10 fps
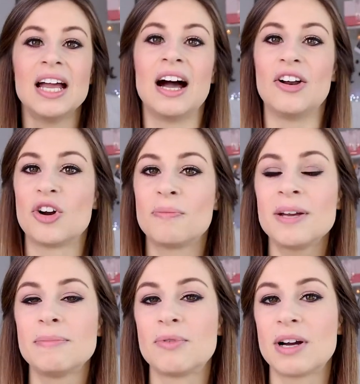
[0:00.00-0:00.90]
allora,
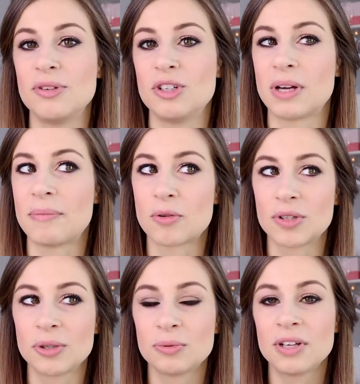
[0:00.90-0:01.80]
ormai abbiamo capito che per
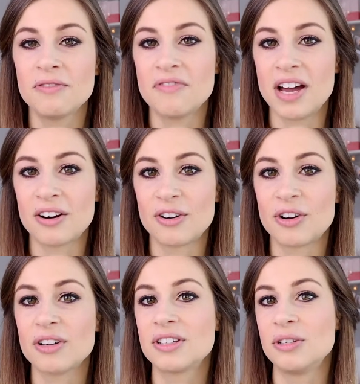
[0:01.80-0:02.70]
quest'autunno e
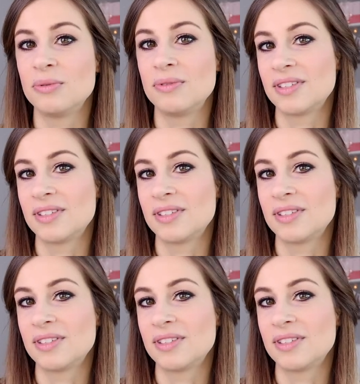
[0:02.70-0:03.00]
inverno si